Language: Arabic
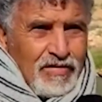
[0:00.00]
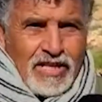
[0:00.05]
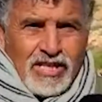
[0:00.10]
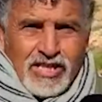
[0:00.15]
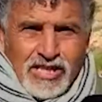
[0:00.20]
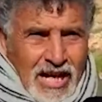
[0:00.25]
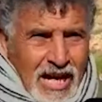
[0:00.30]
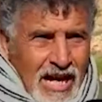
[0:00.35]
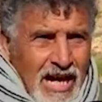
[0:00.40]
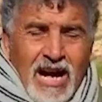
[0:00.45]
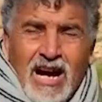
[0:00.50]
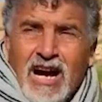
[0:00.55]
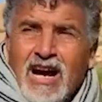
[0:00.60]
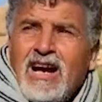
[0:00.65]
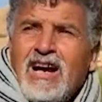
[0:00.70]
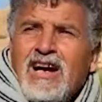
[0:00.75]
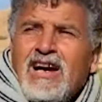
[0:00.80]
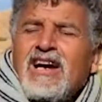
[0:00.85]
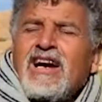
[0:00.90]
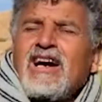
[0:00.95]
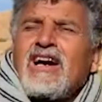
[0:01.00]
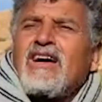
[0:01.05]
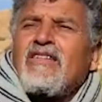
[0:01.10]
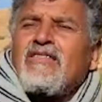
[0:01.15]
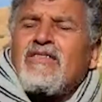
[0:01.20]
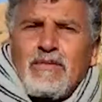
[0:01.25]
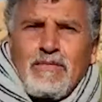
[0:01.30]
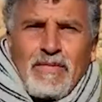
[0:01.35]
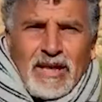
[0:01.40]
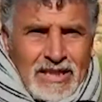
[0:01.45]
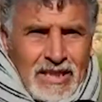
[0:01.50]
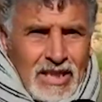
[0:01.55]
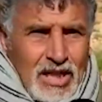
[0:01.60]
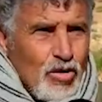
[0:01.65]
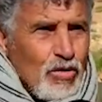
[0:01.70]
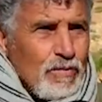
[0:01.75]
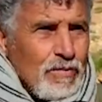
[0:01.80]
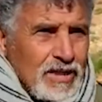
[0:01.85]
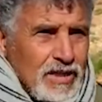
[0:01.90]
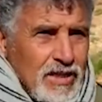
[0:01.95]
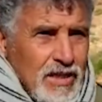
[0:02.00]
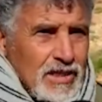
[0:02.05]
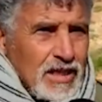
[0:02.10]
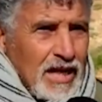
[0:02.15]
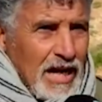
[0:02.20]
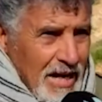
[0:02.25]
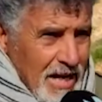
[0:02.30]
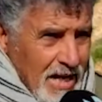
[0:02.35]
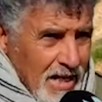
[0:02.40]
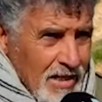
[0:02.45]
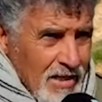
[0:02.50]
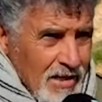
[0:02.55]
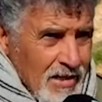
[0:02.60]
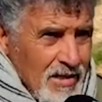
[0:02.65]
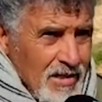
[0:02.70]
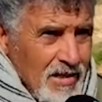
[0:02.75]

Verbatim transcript: فزاعه في المنطقه وما تغرق